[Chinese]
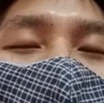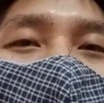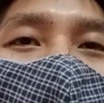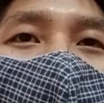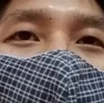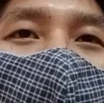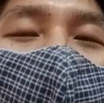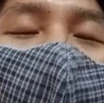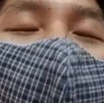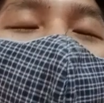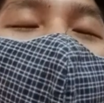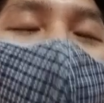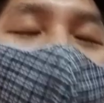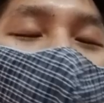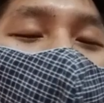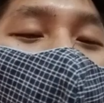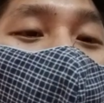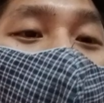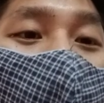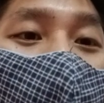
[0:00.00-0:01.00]
要想
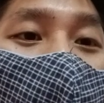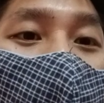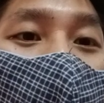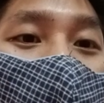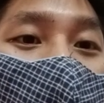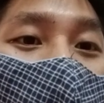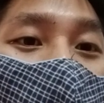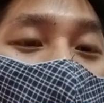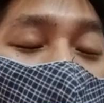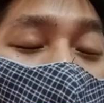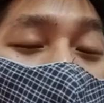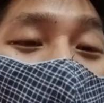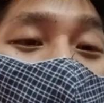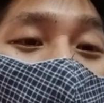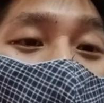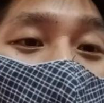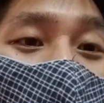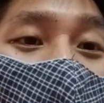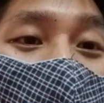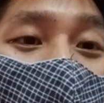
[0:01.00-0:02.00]
清楚咯，我觉得这
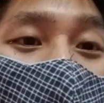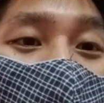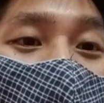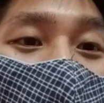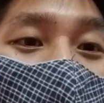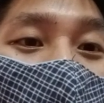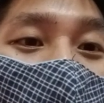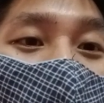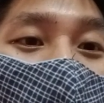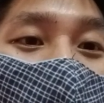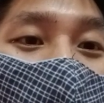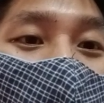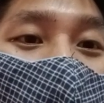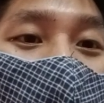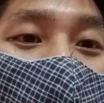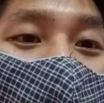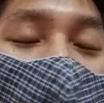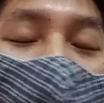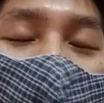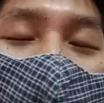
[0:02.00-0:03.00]
个东西，
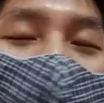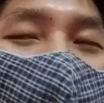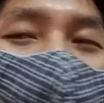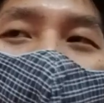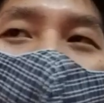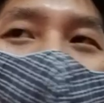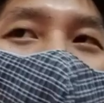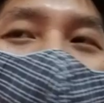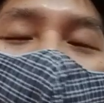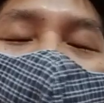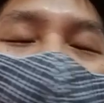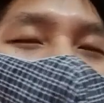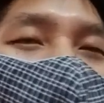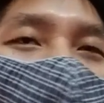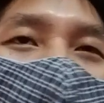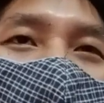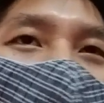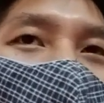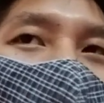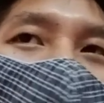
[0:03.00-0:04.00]
我个人觉得是不
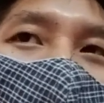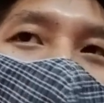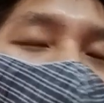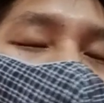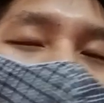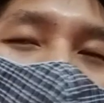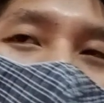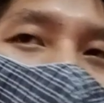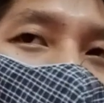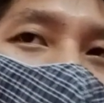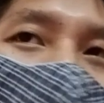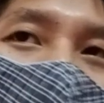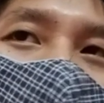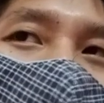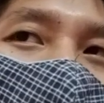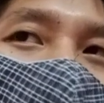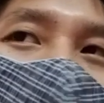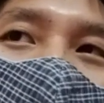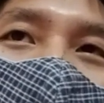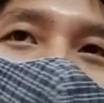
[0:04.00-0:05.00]
需要 export 到，
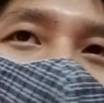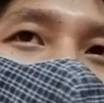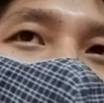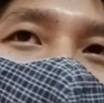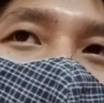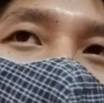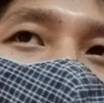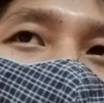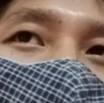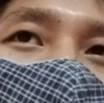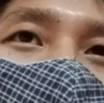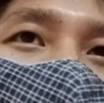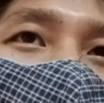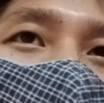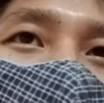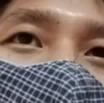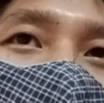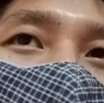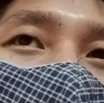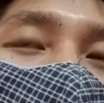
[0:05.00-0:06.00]

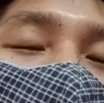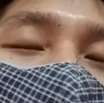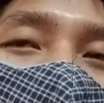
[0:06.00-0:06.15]
呃，